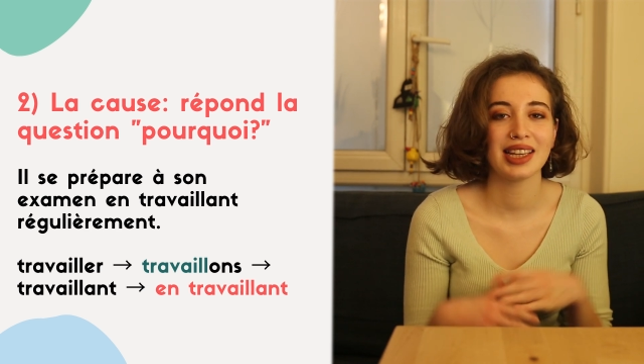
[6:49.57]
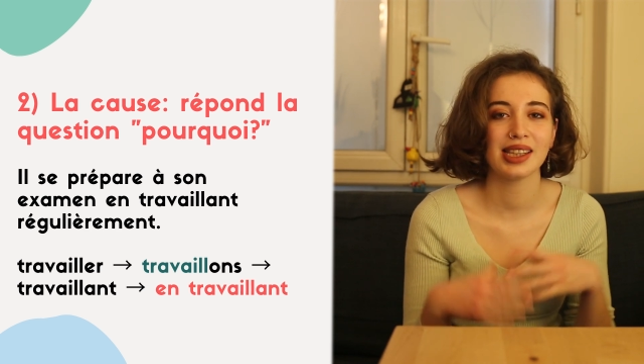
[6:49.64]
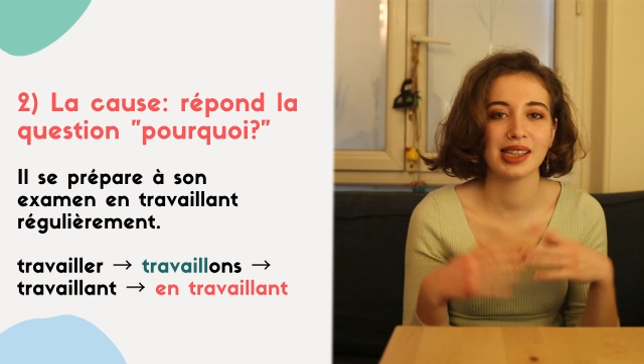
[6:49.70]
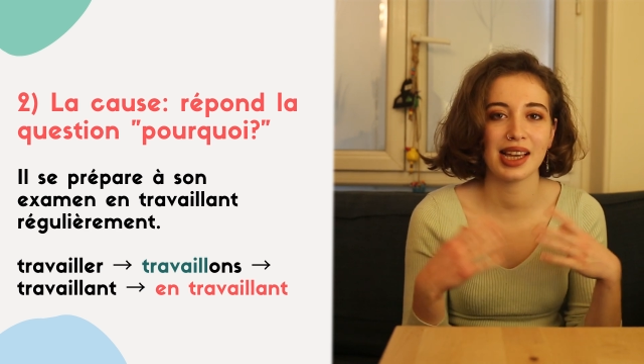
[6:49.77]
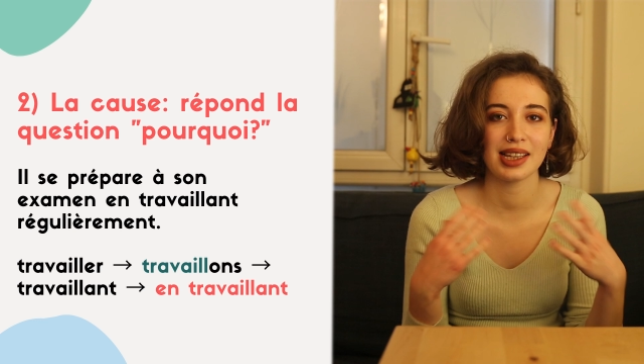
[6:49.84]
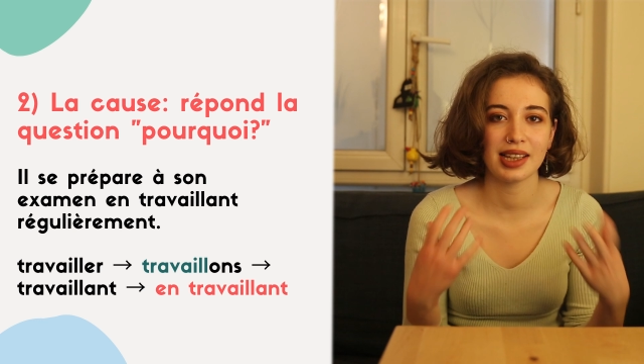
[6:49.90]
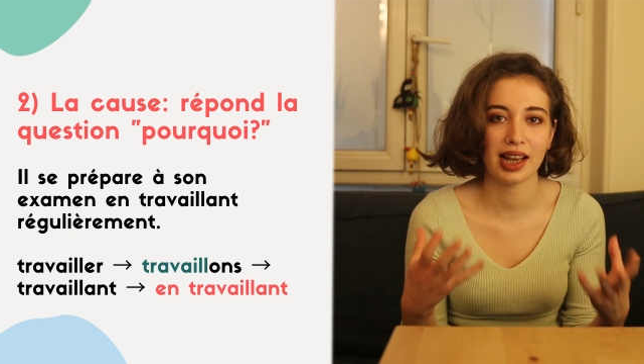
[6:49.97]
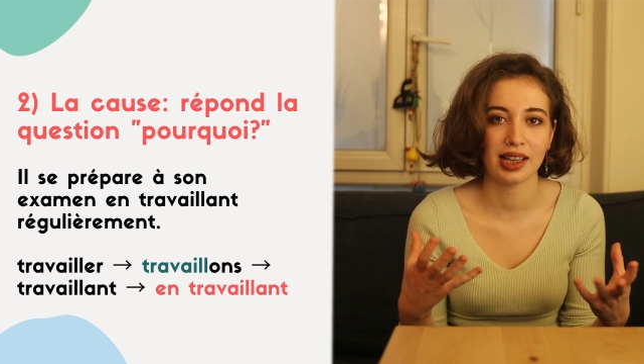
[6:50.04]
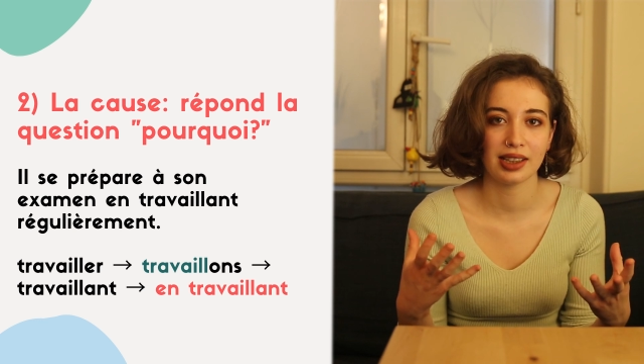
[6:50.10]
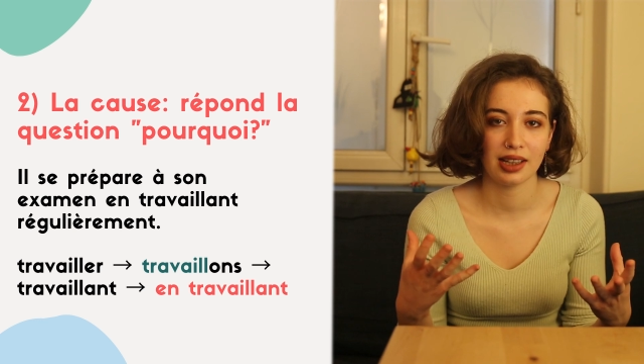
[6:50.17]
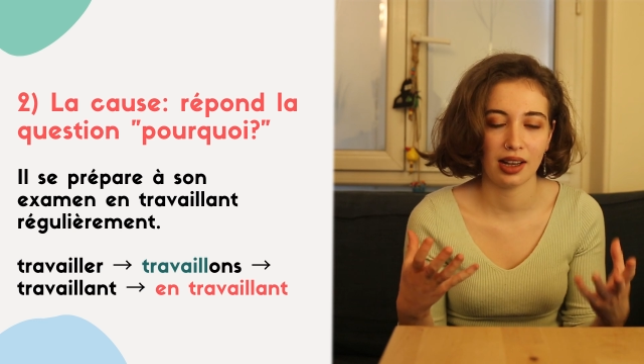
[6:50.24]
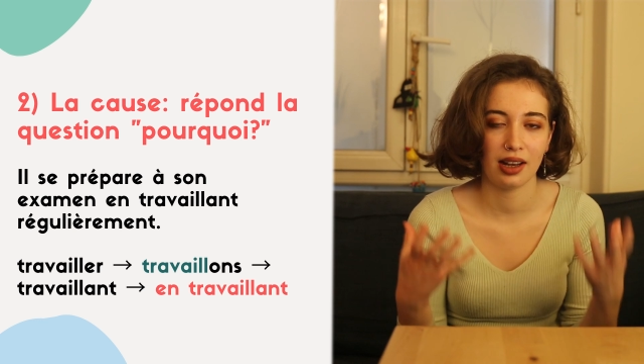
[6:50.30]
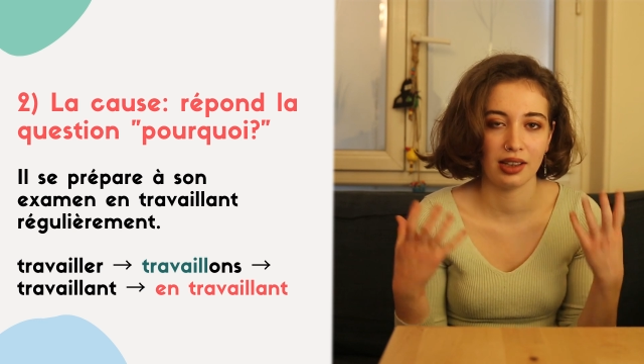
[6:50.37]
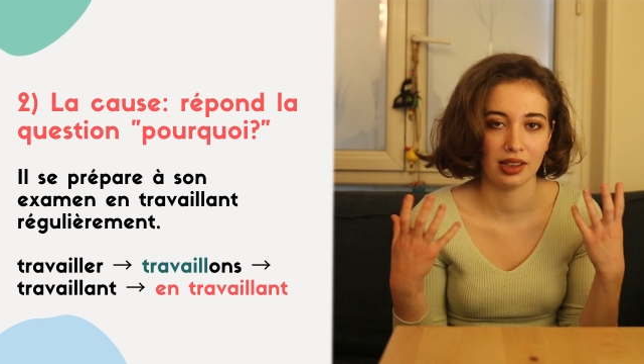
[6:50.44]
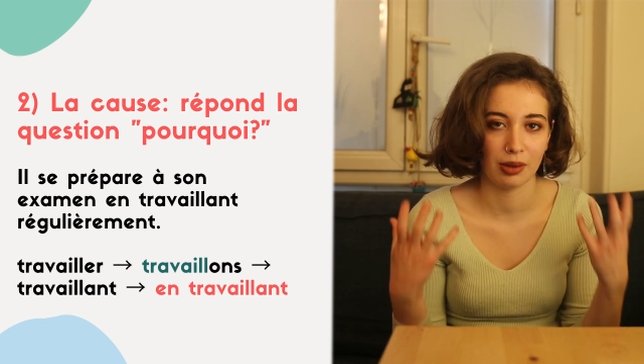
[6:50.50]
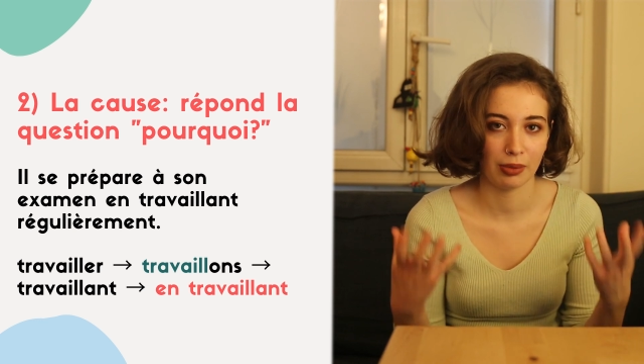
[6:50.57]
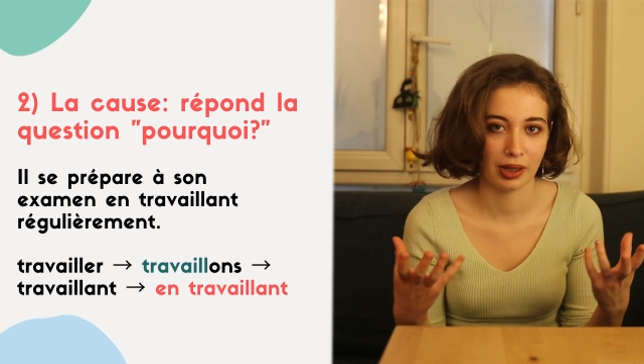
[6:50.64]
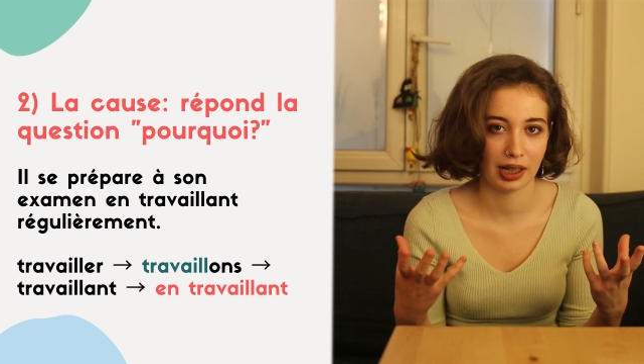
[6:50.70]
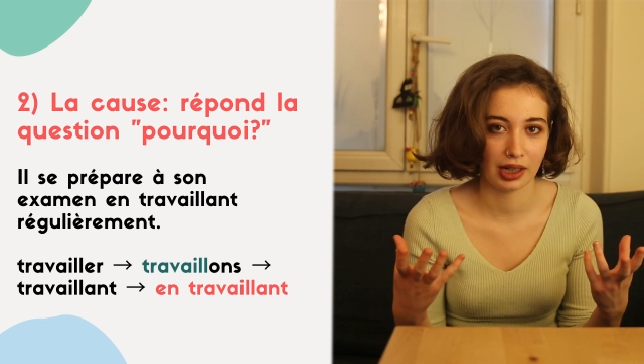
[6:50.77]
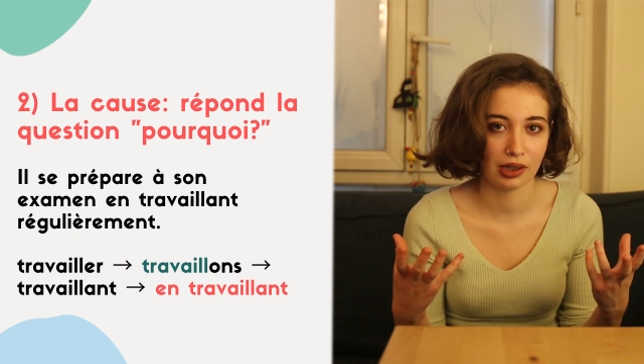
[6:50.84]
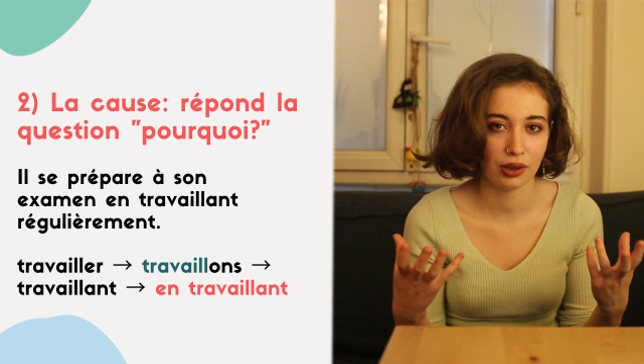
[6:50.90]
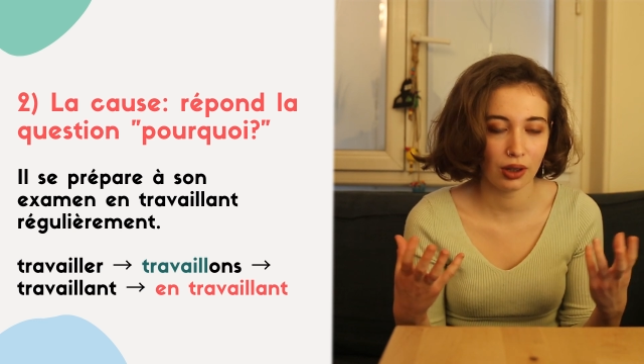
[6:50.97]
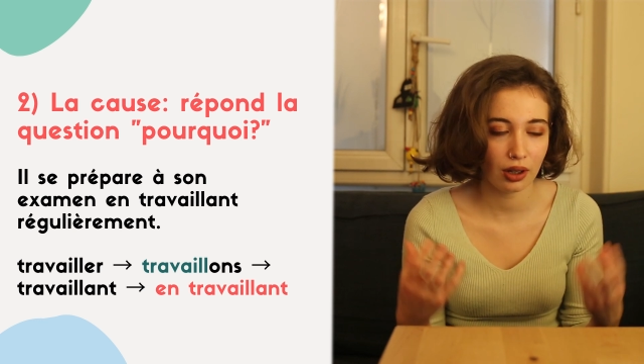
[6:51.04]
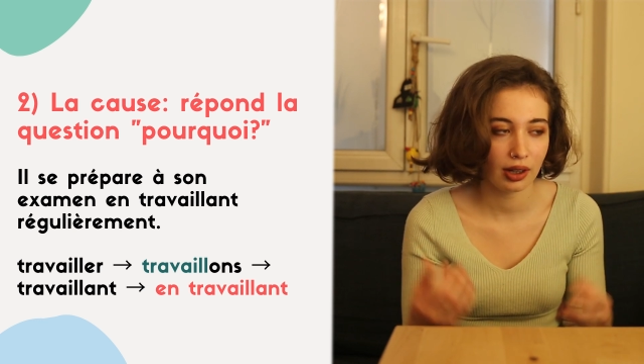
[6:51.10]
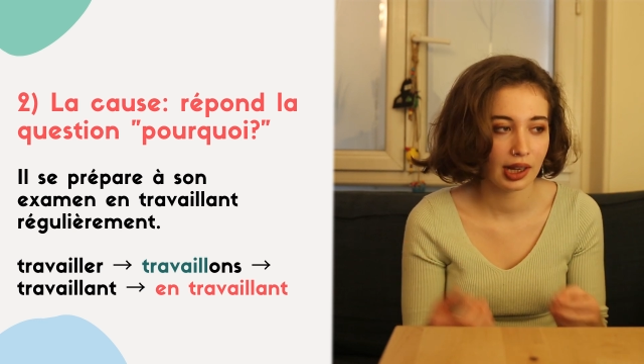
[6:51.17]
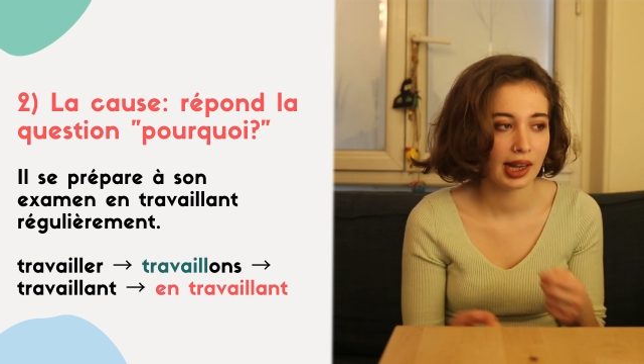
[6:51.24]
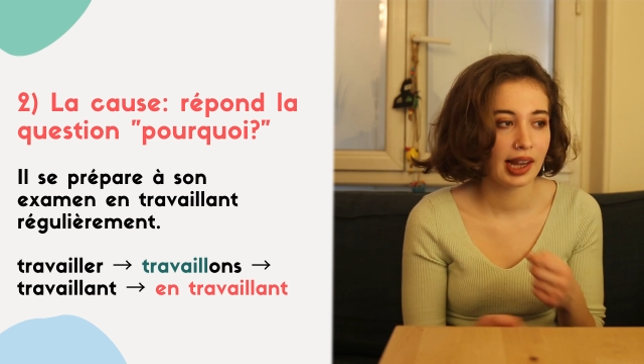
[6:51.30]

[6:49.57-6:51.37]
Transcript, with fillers: neden anlamına geliyor.